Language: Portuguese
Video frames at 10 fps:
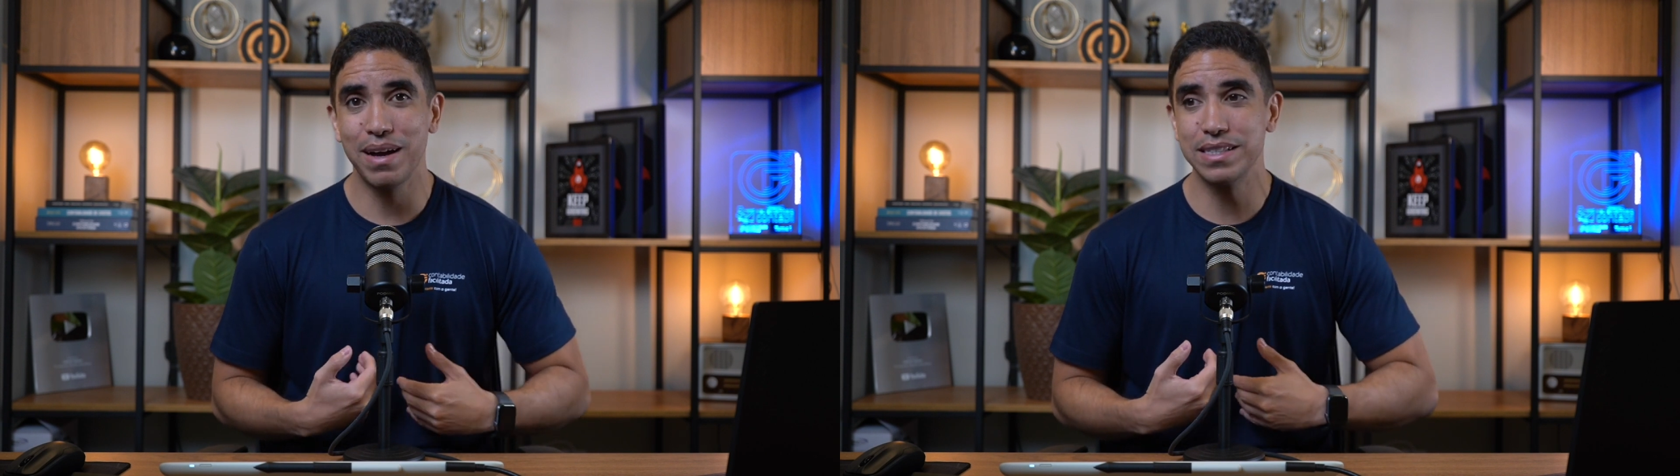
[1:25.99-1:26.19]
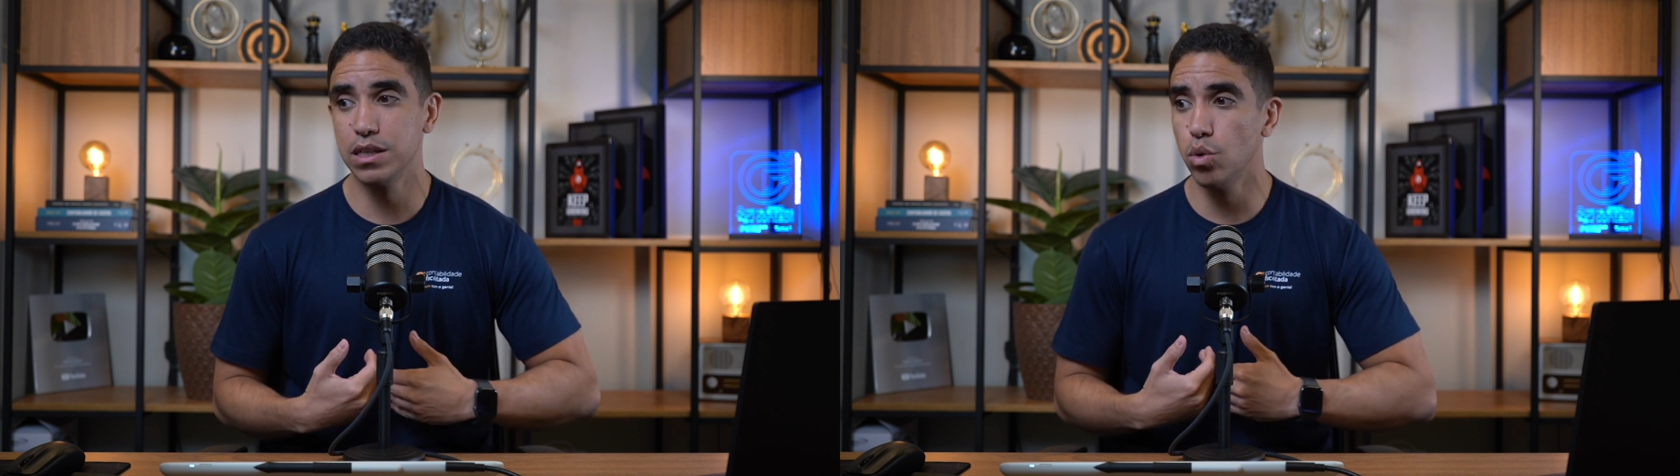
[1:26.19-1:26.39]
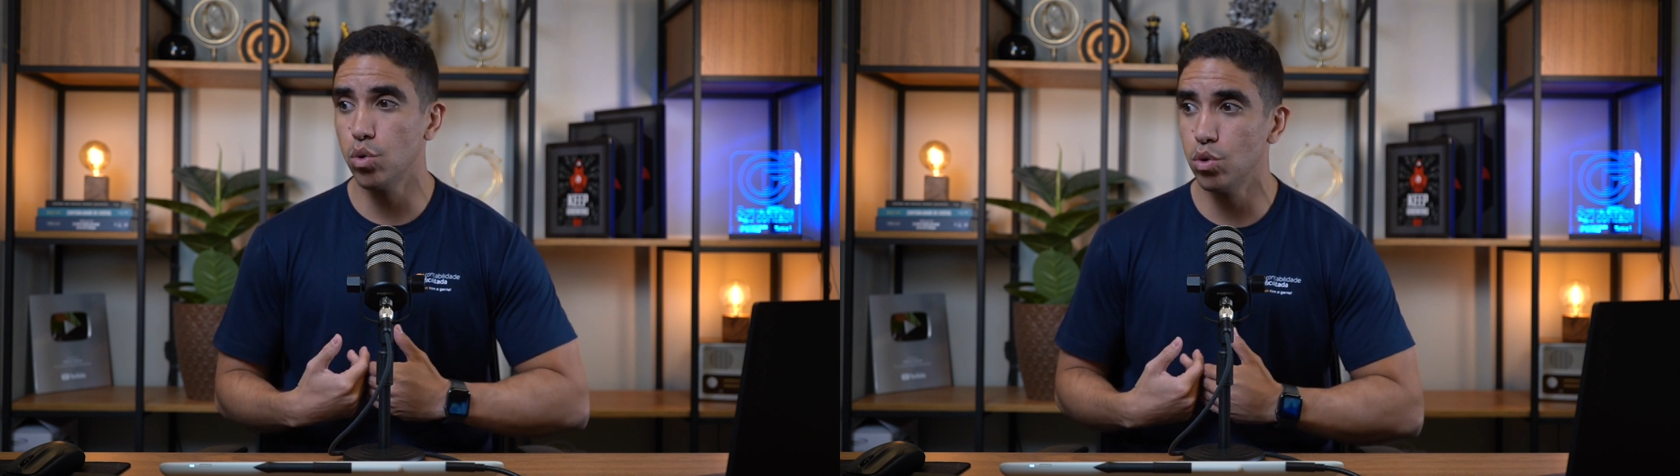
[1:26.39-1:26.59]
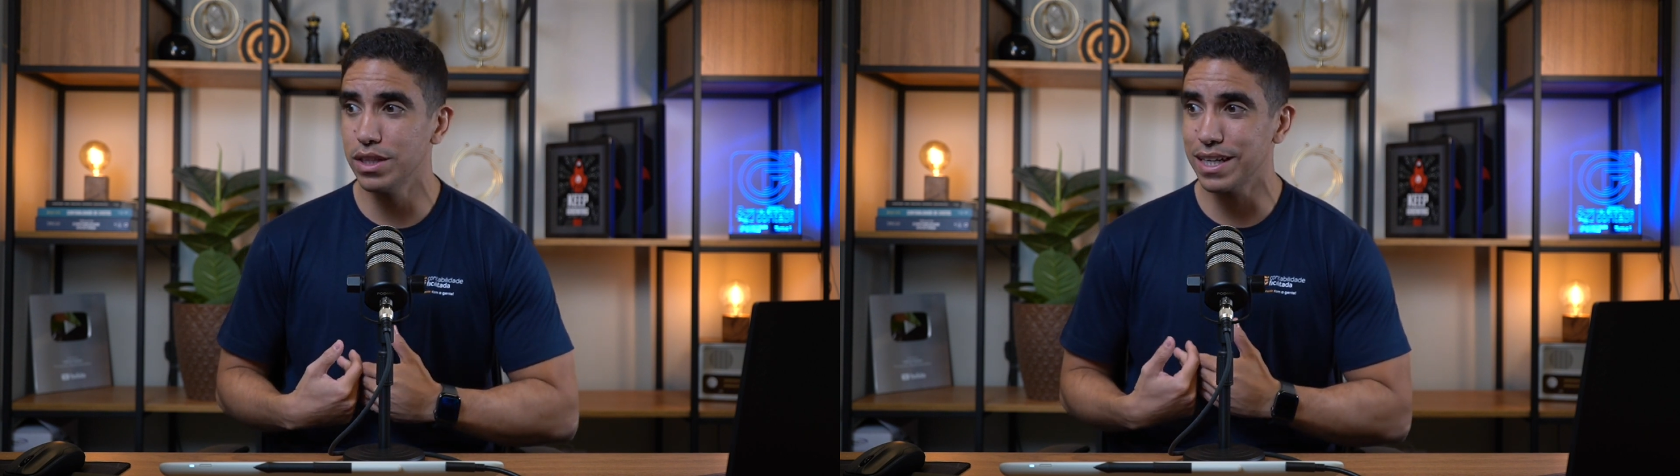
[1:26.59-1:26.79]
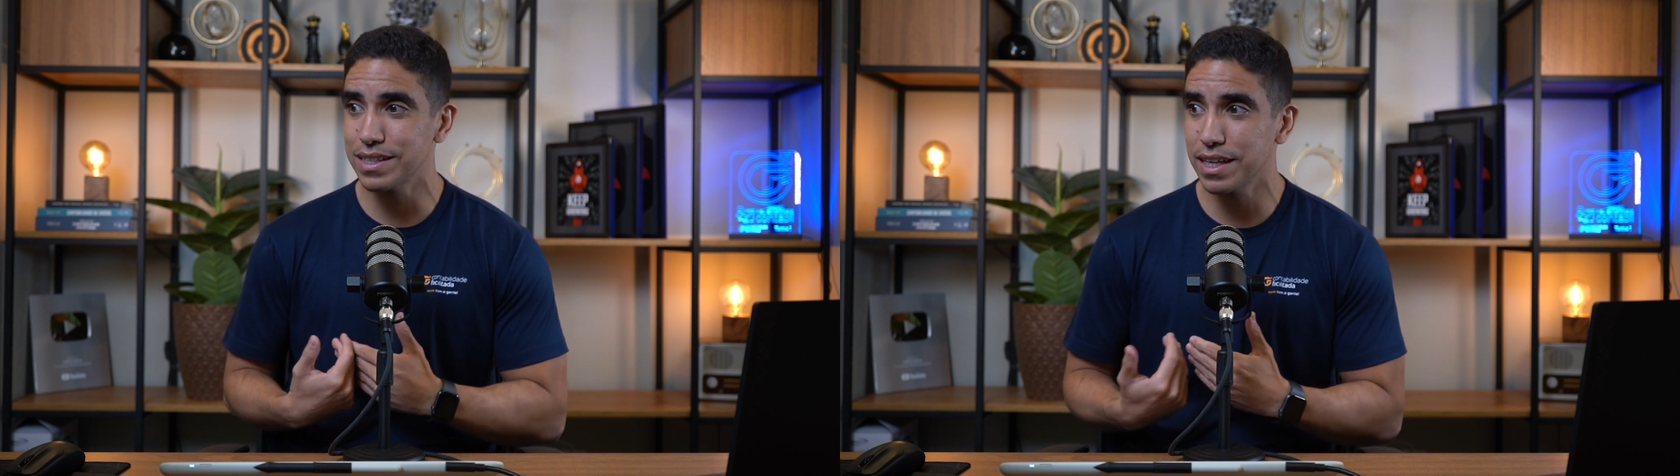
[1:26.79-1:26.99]
mas não
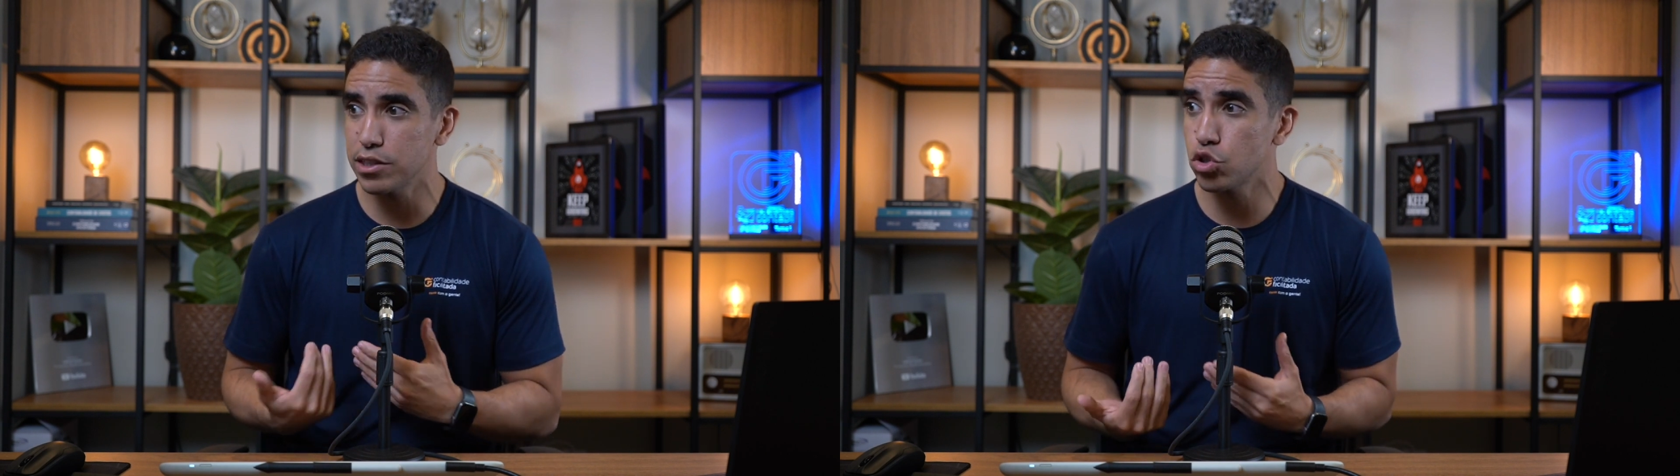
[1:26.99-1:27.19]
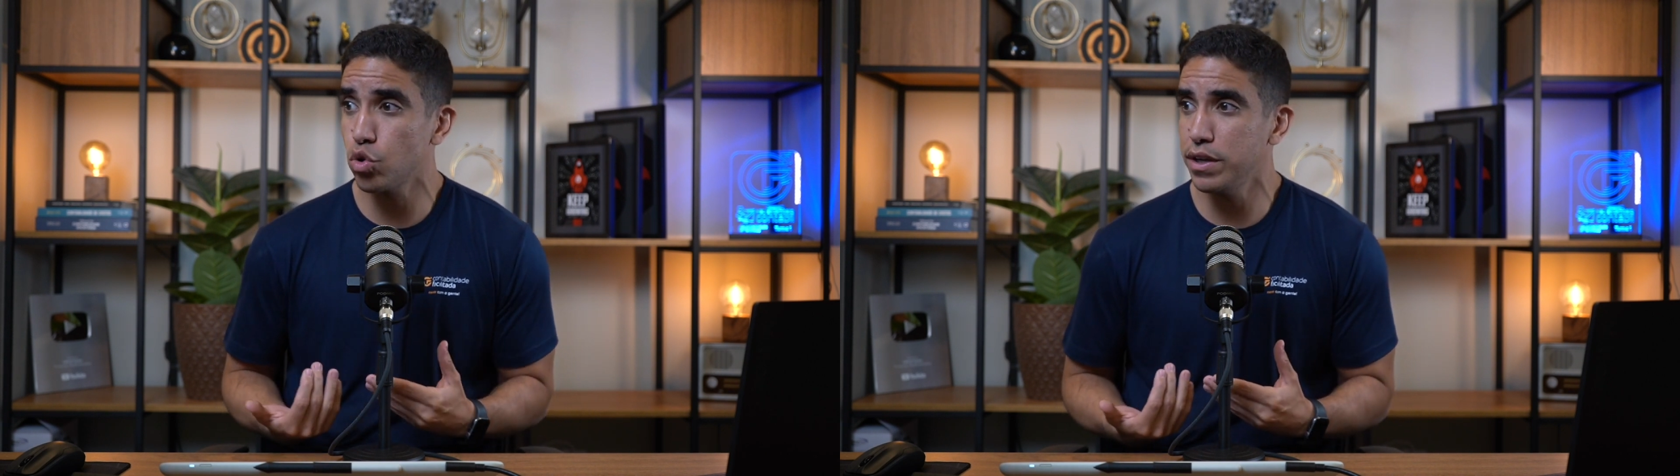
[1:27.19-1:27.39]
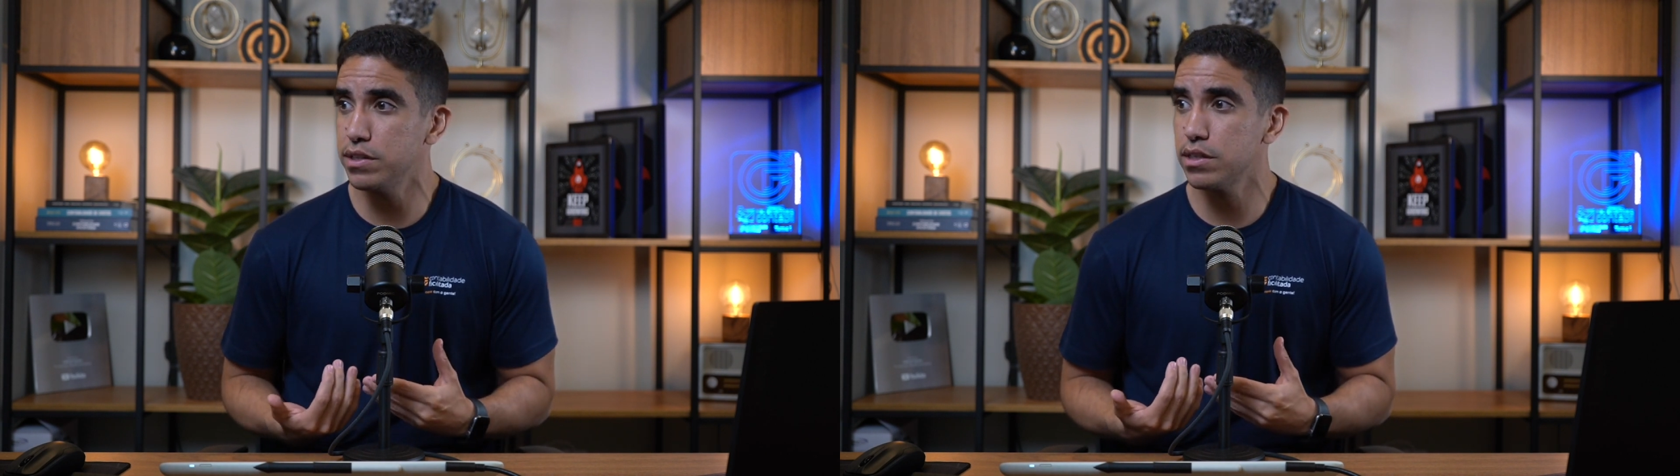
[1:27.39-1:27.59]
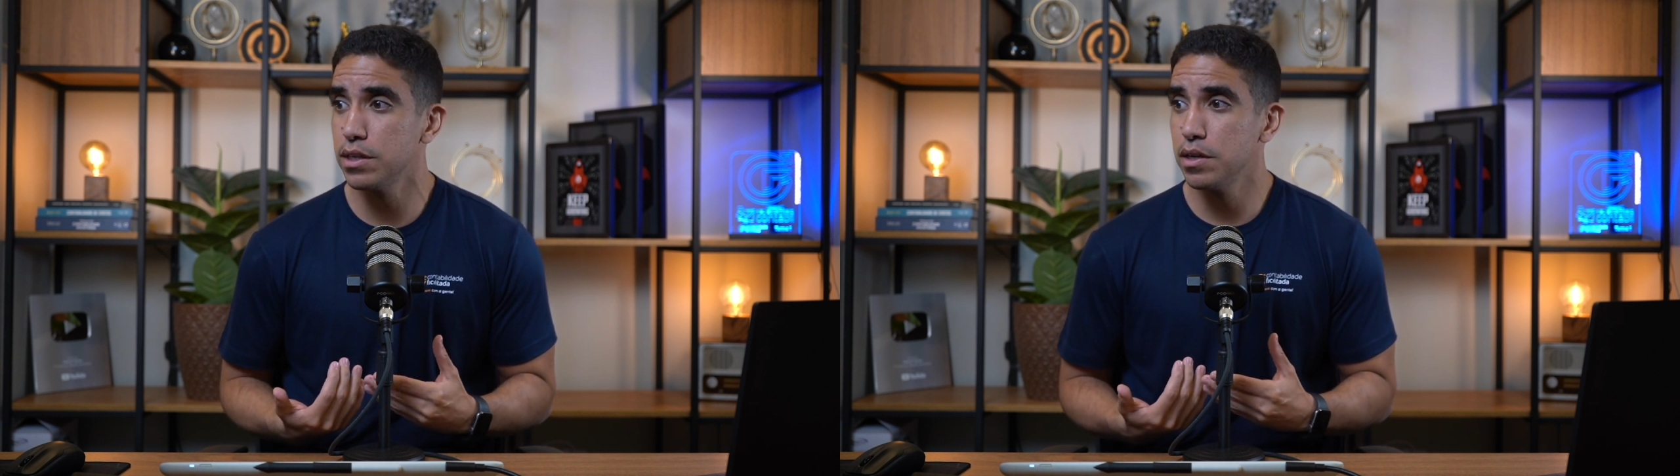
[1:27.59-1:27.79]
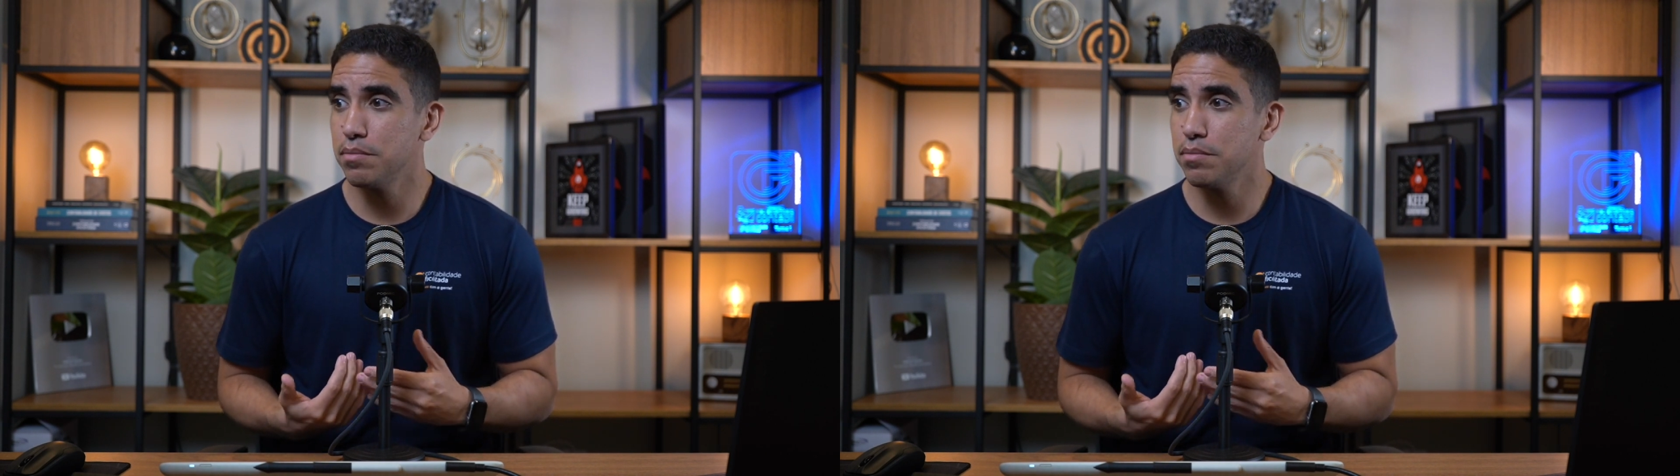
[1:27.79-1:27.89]
contra as questões,